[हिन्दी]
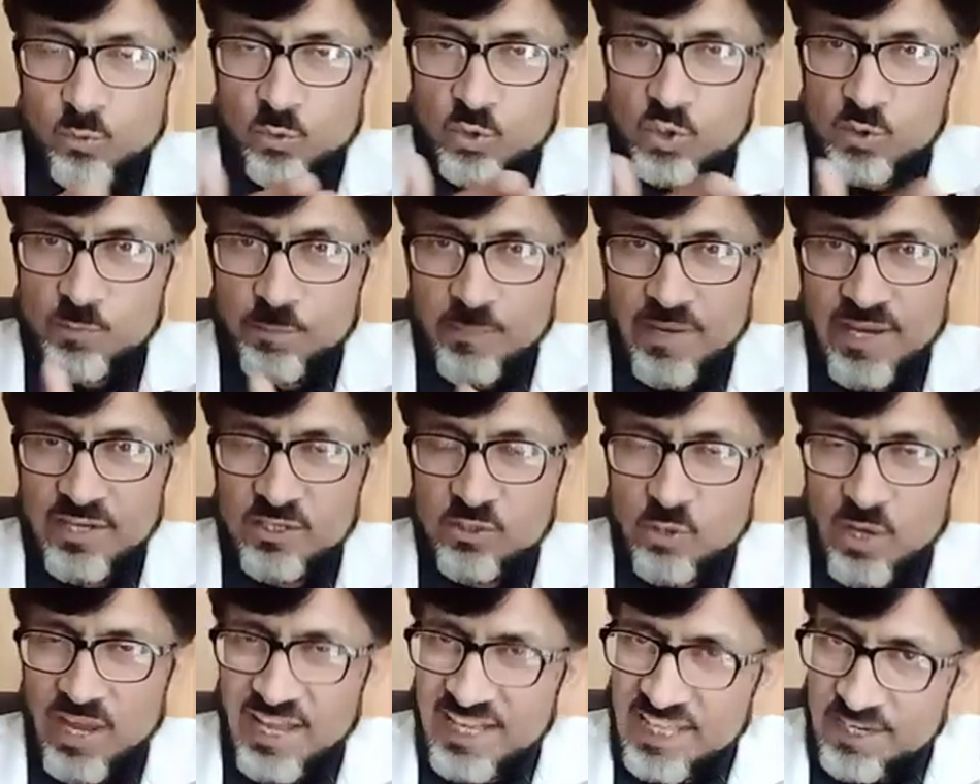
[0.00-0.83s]

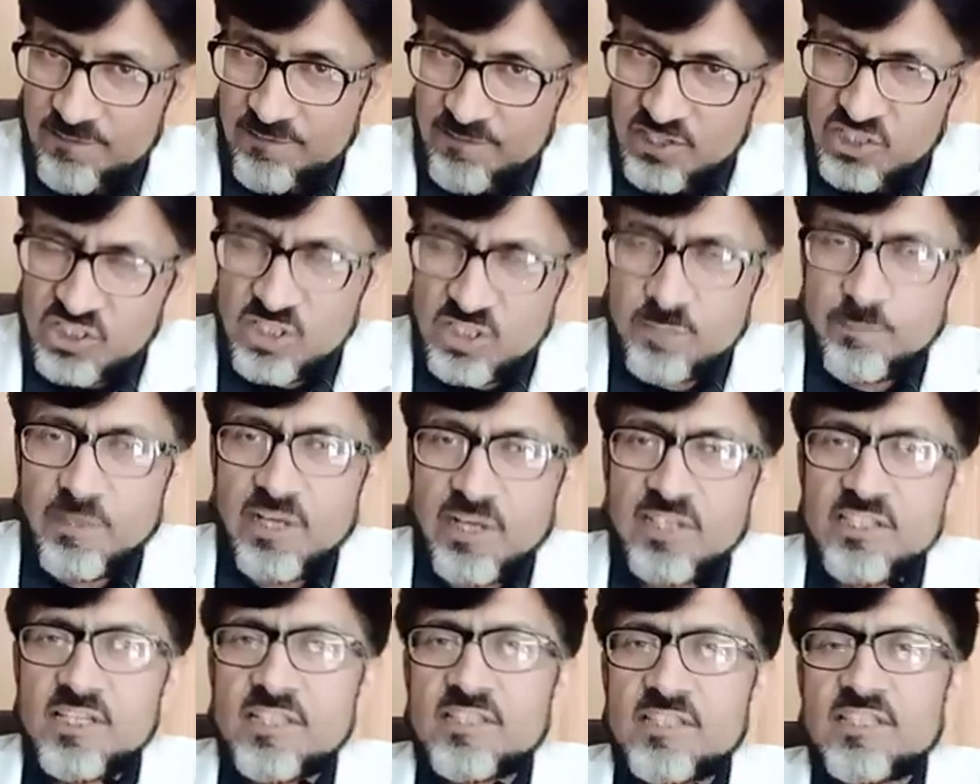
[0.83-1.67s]
उसमें जो एग्रीवेशन
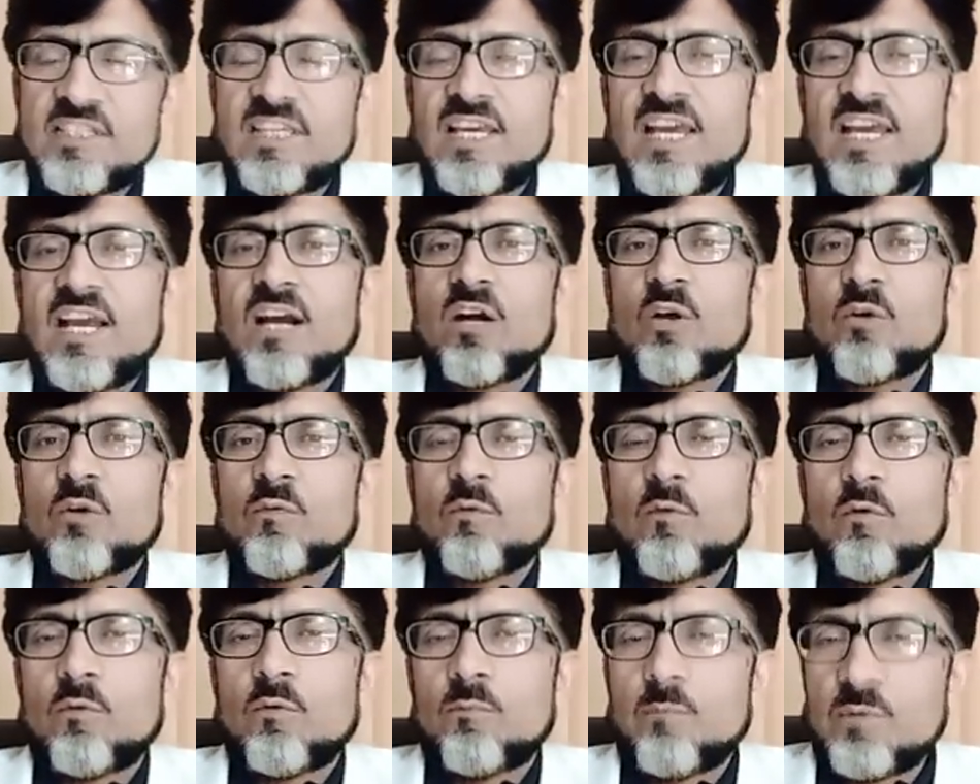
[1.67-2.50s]
पाई जाती है अगर
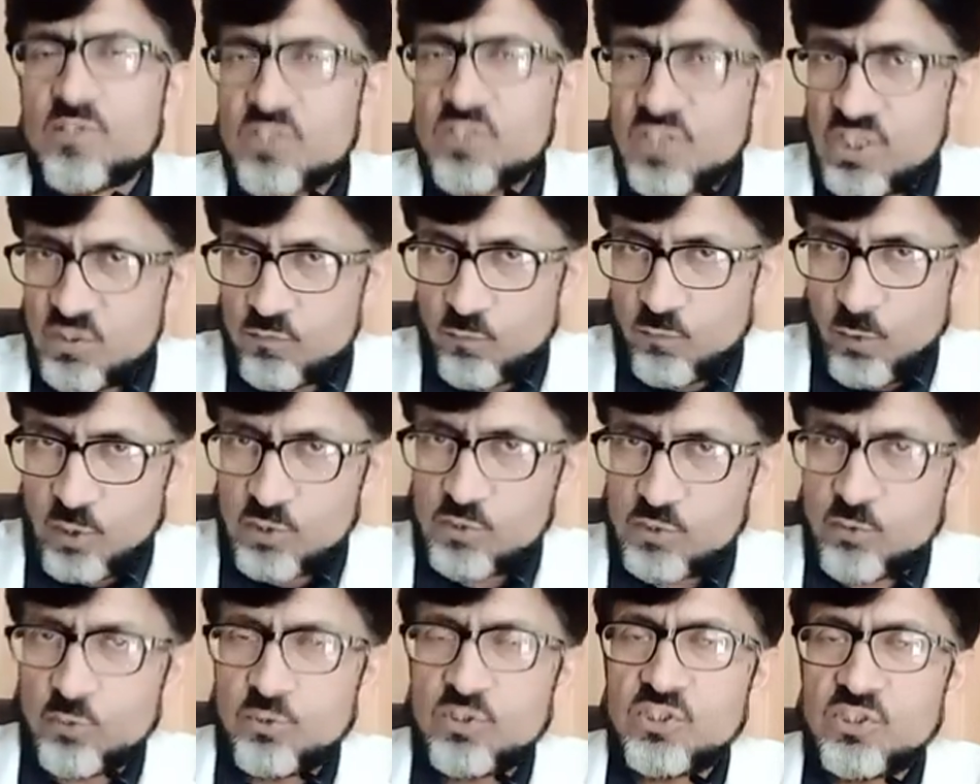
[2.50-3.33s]
वो मज़ीद
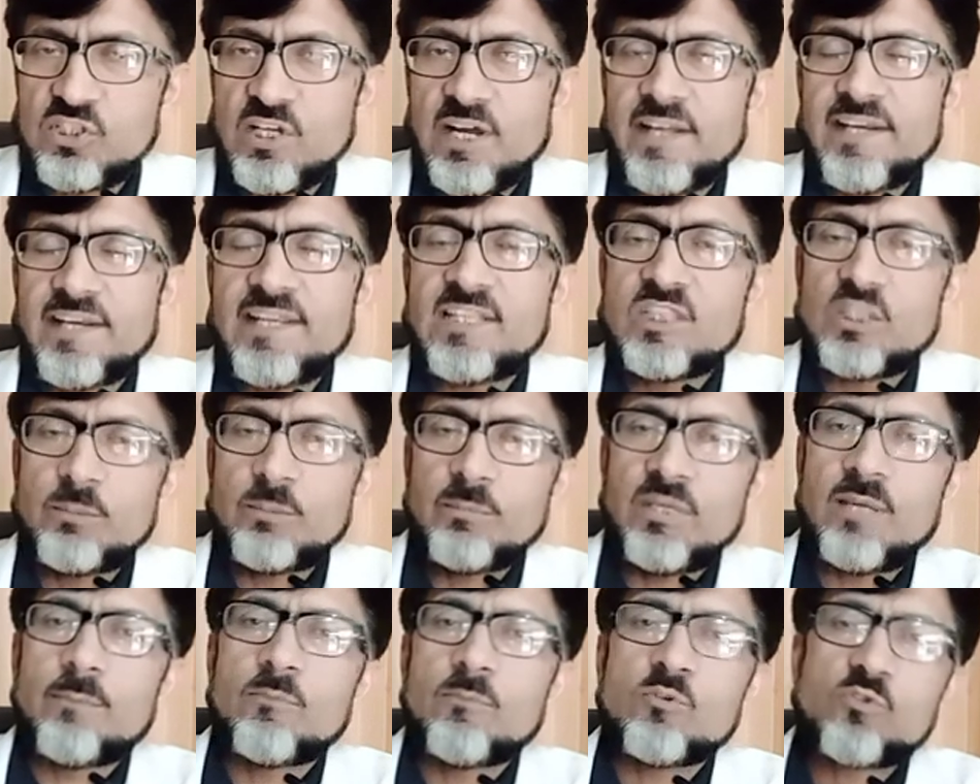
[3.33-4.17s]
वर्स होती जा रही है
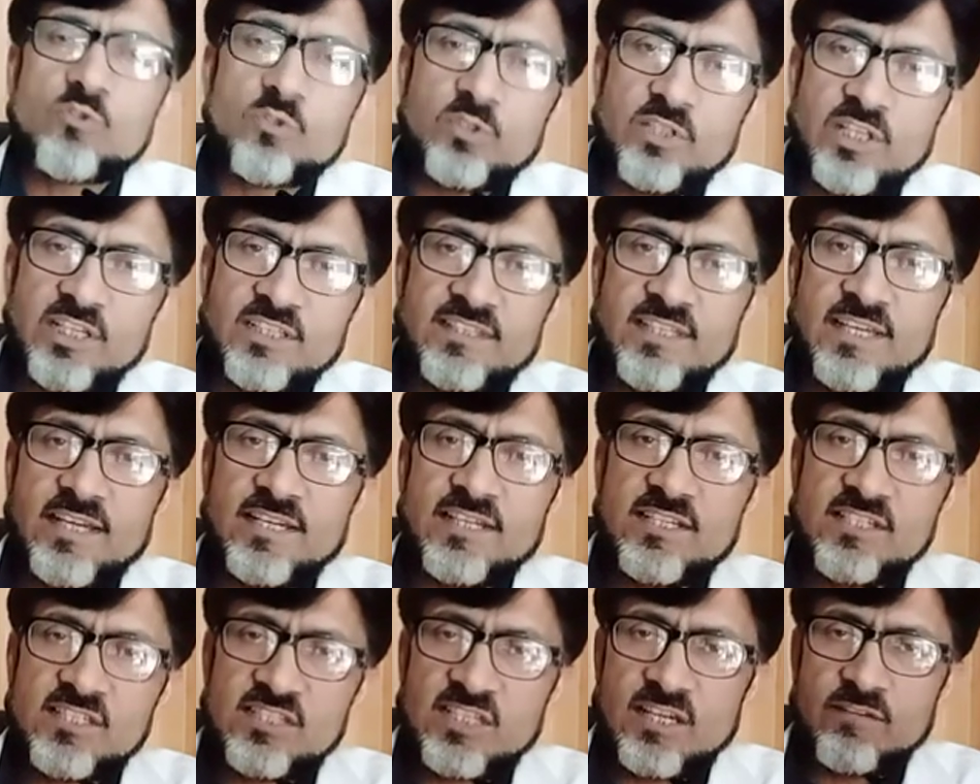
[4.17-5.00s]
तभी हम उसको देखते
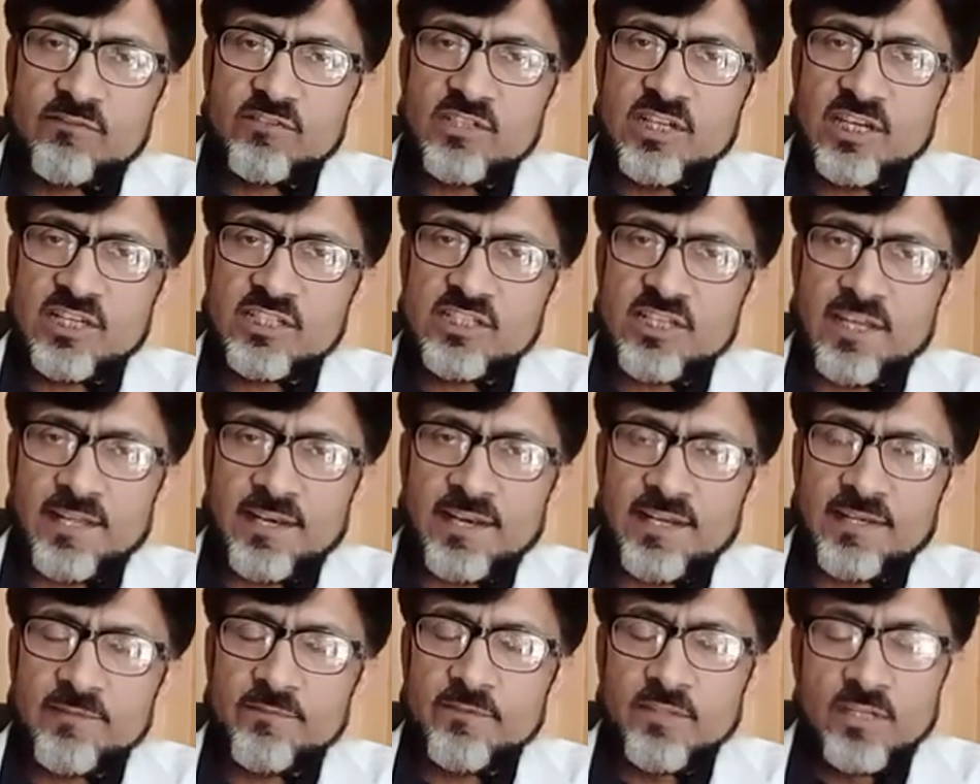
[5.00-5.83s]
हैं किस तरफ लेके
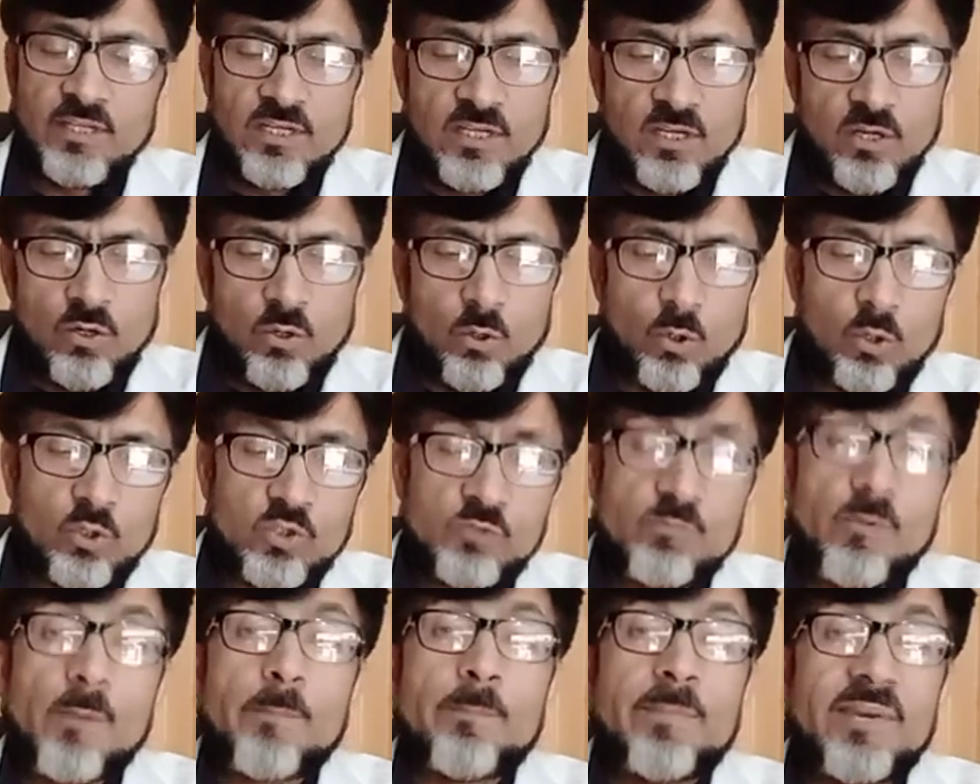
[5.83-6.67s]
जाना है और
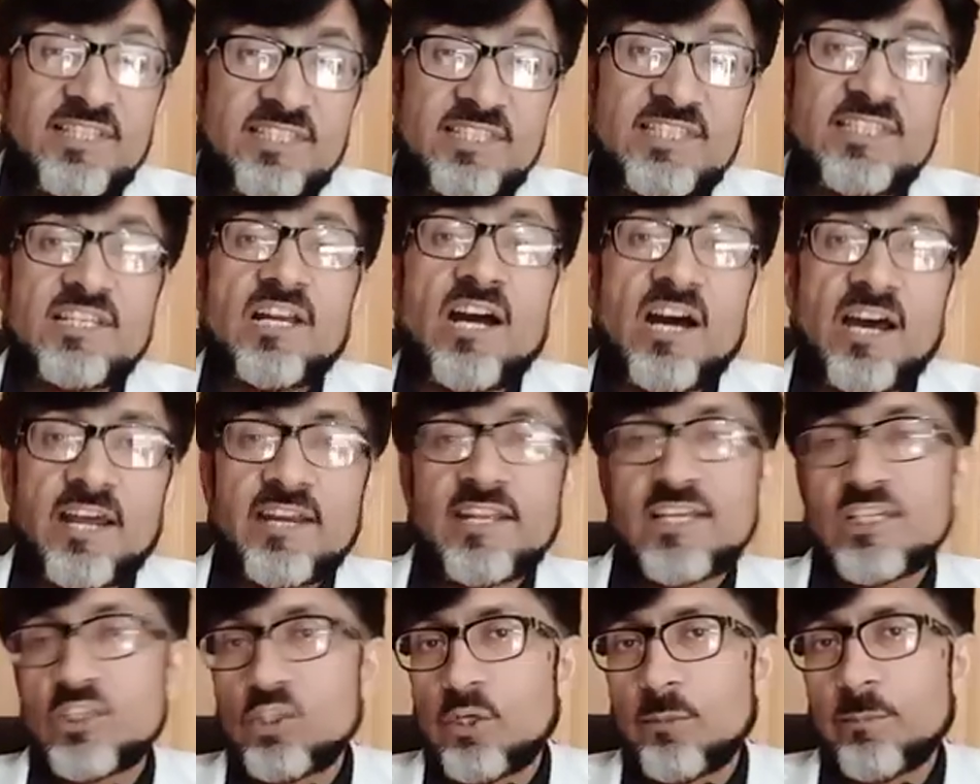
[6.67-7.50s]
उसमें बेहतरी आ
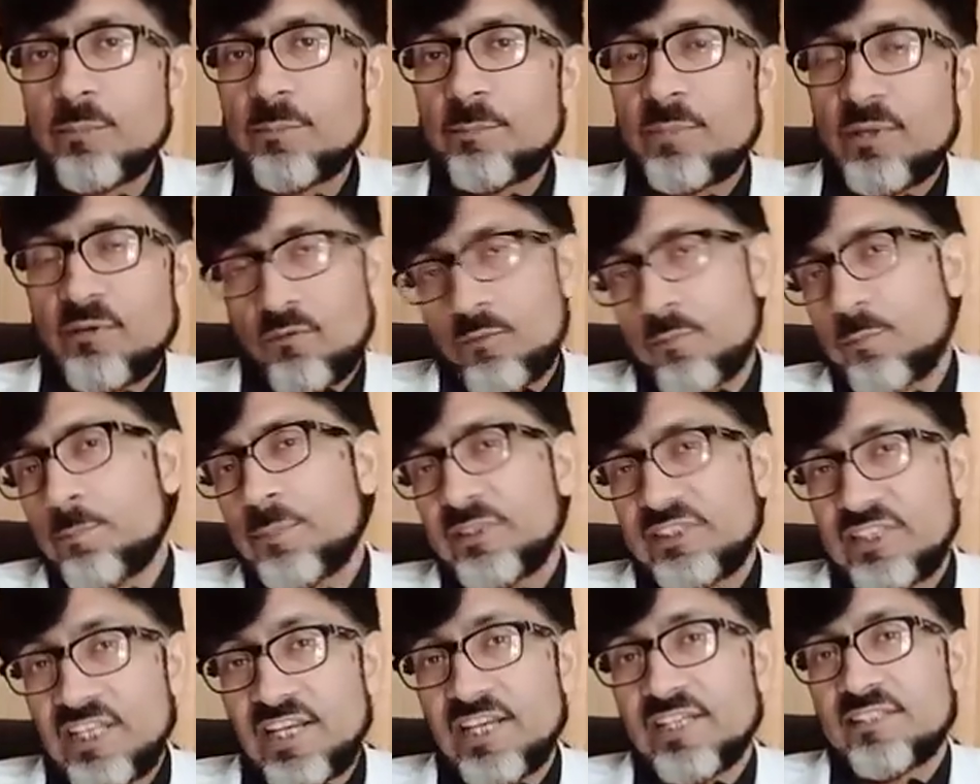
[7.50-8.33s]
रही है तो हमें फिर वो
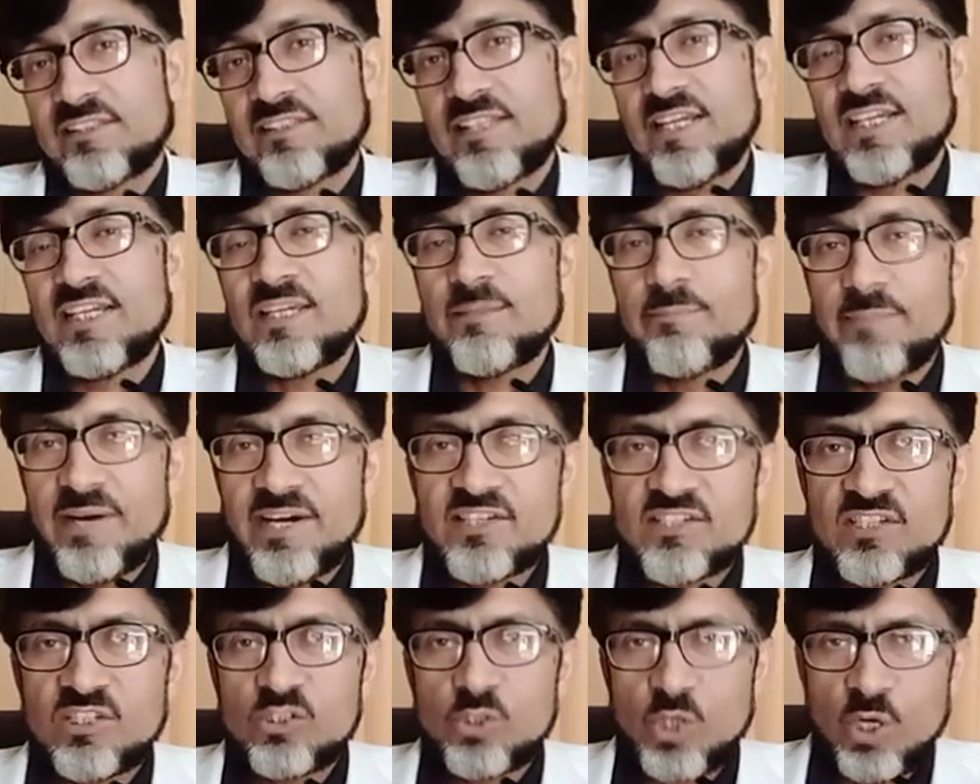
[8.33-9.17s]
पता लगता है कि
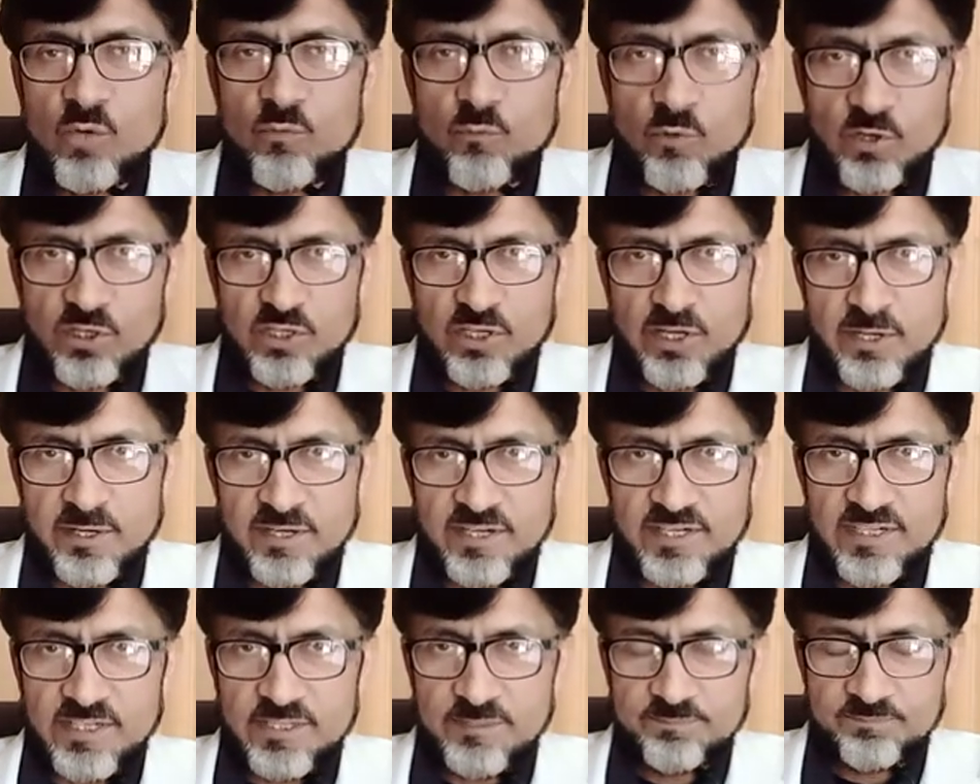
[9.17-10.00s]
मेडिसिन जो है वर्क कर
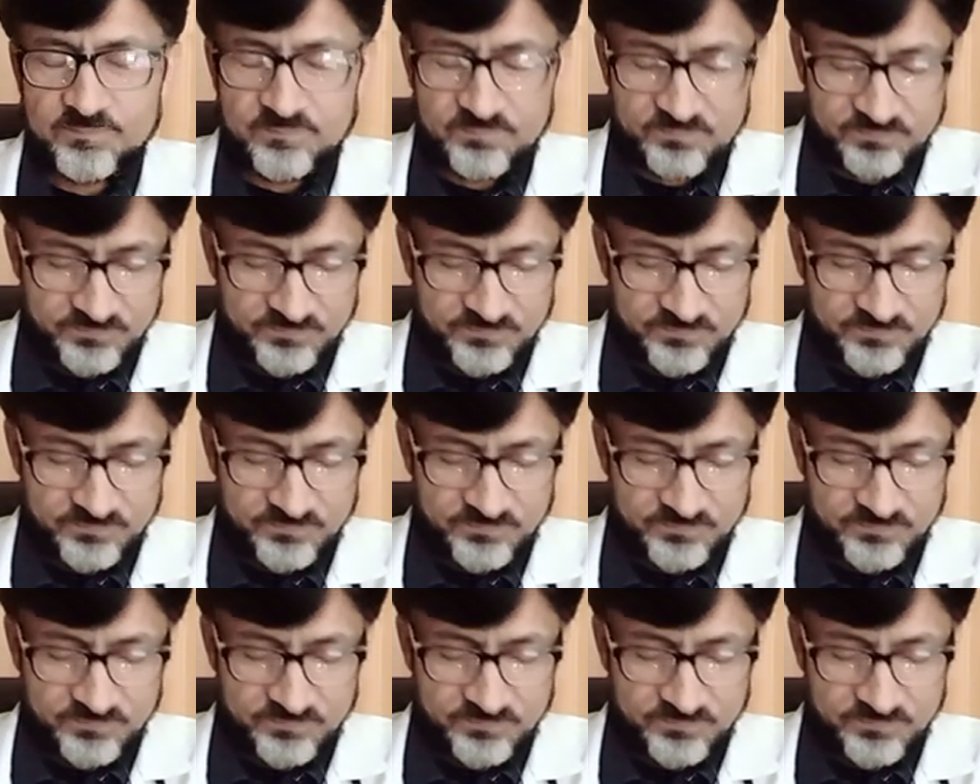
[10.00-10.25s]
रही है